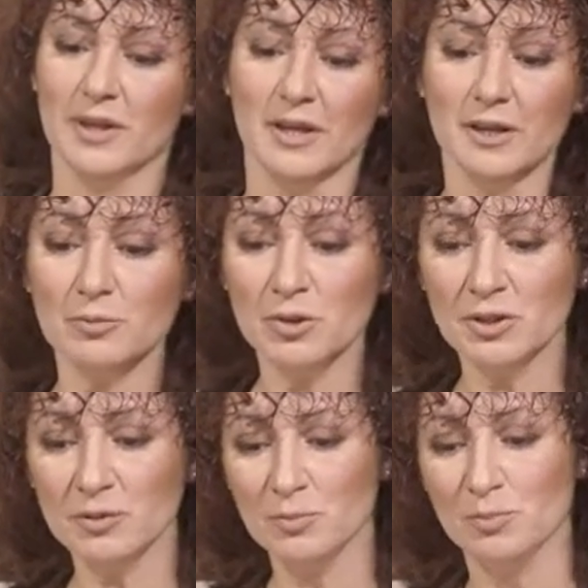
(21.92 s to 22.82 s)

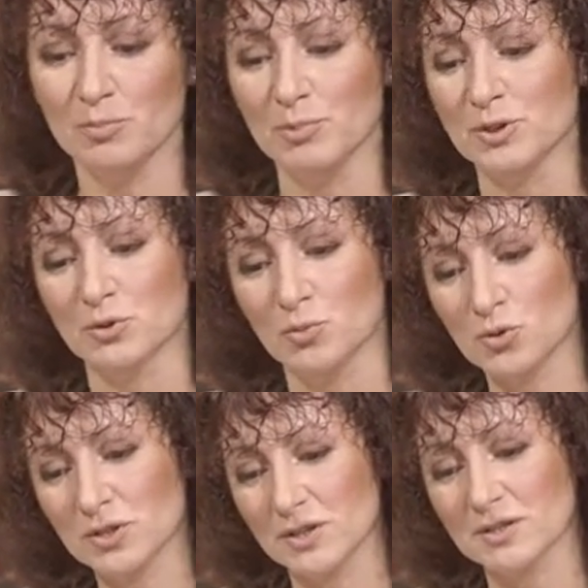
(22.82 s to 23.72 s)
Эрмиты.
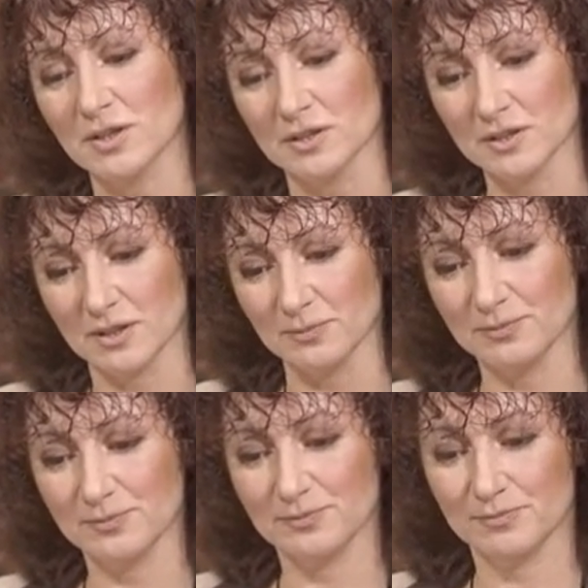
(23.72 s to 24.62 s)
Петербургская сказка.
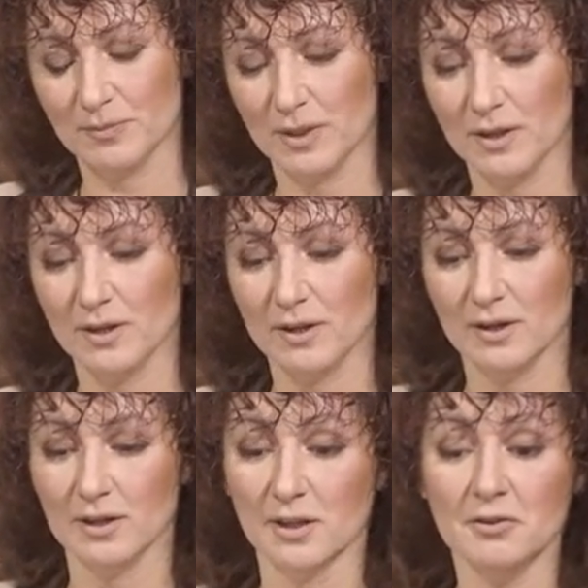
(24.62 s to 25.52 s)

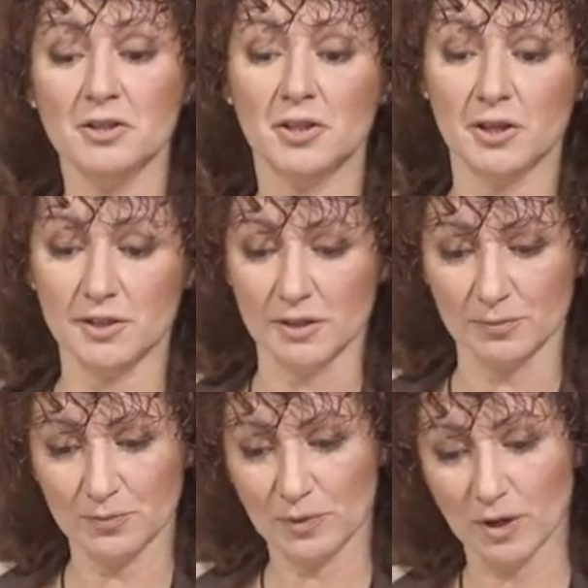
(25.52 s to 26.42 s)
Глава третья.
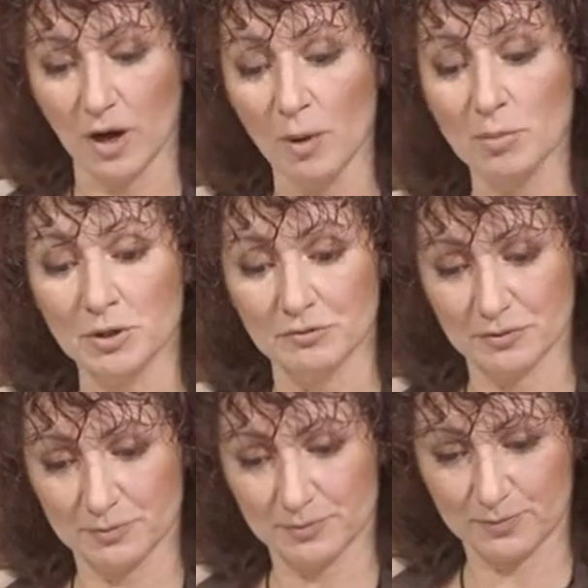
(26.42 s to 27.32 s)
Обрыв.
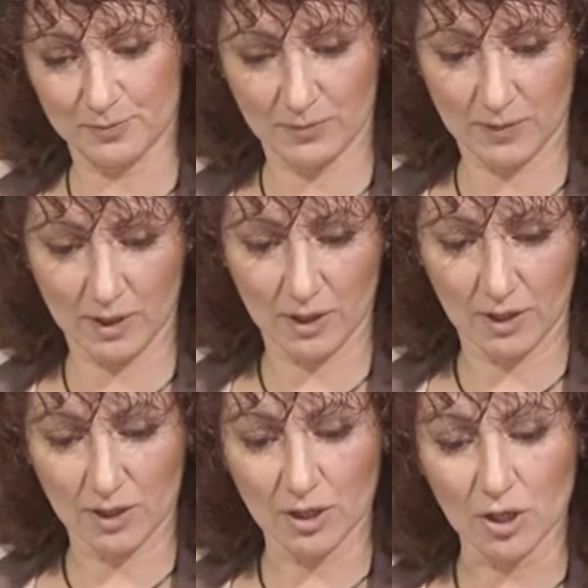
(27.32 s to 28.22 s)

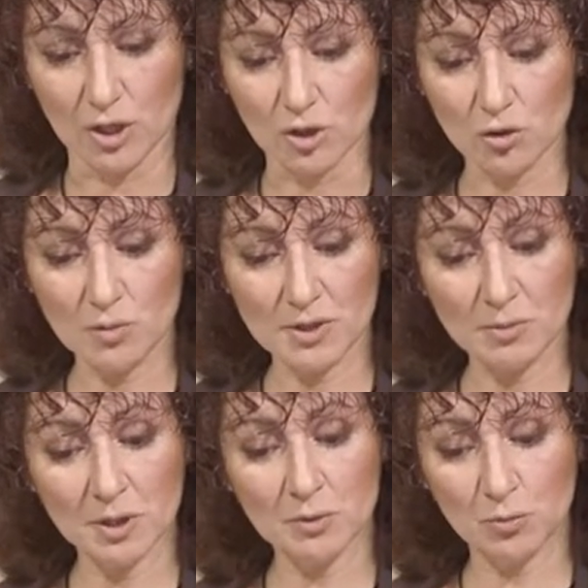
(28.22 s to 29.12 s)
Чтобы
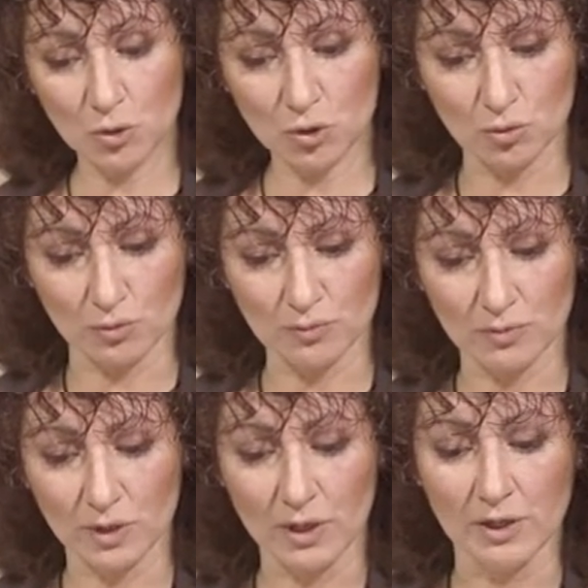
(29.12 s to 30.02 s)
забрать почту,
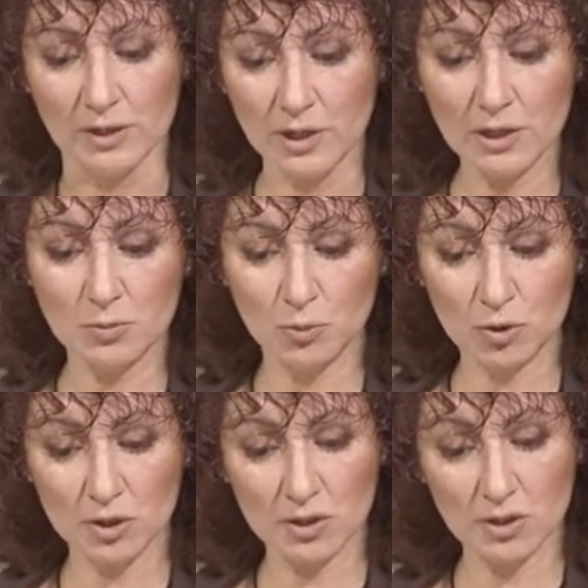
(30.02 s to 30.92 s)
надо
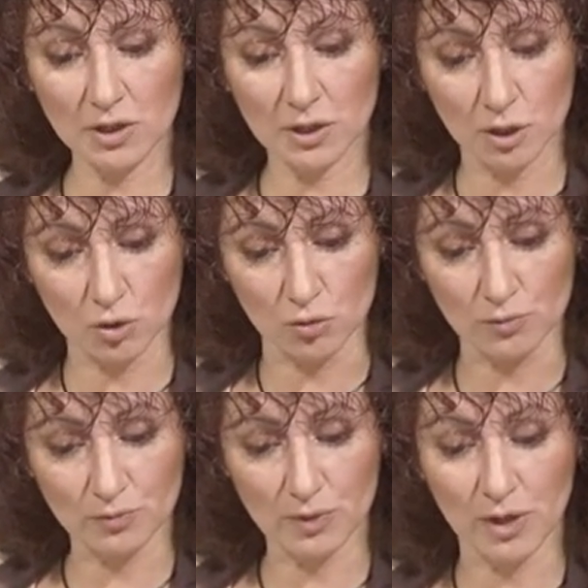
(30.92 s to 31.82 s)
спуститься на крышу,
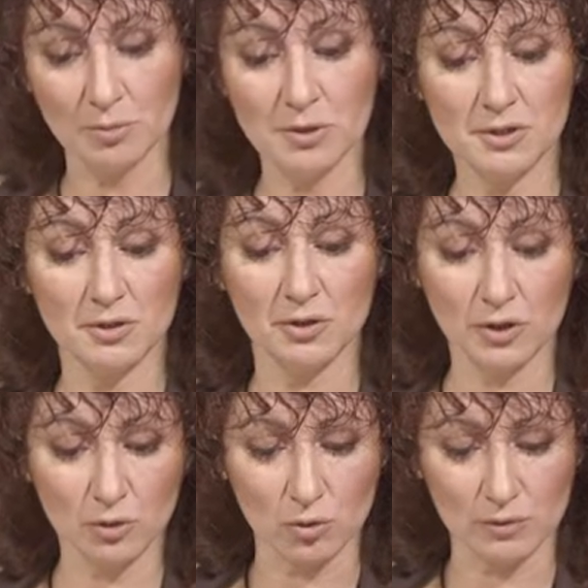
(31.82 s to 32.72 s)
объяснил
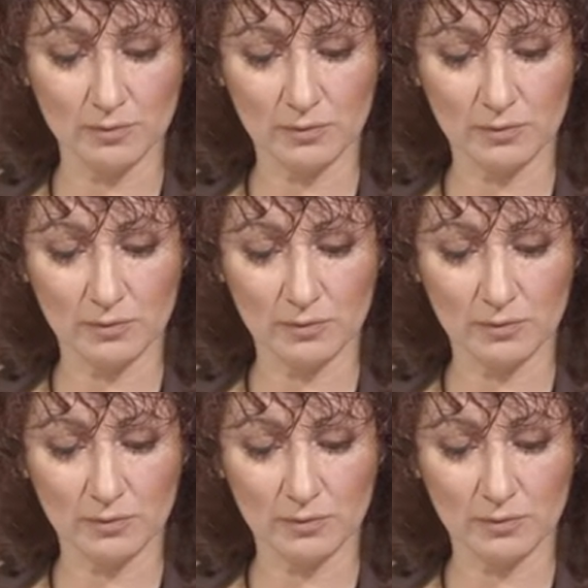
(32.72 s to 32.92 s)
Теодор.